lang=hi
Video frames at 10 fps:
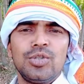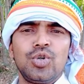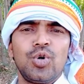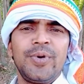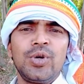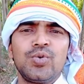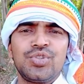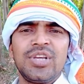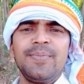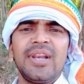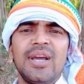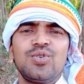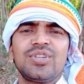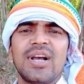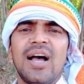जो भी खुशी मिले
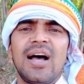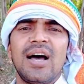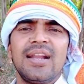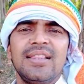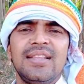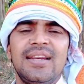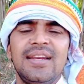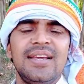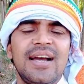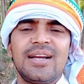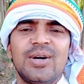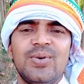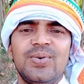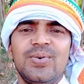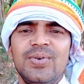उसका आनंद लिया करो